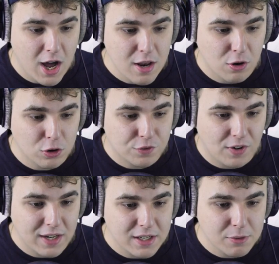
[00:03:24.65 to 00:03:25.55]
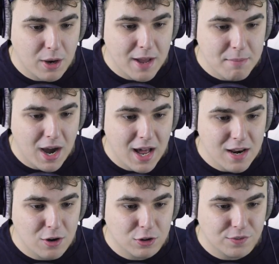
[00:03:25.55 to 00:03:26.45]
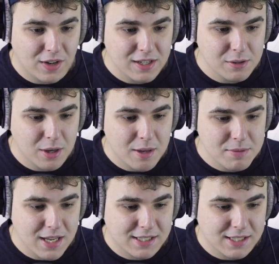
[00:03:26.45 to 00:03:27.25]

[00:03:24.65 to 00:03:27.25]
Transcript: ale odwaliłem, ale odwaliłem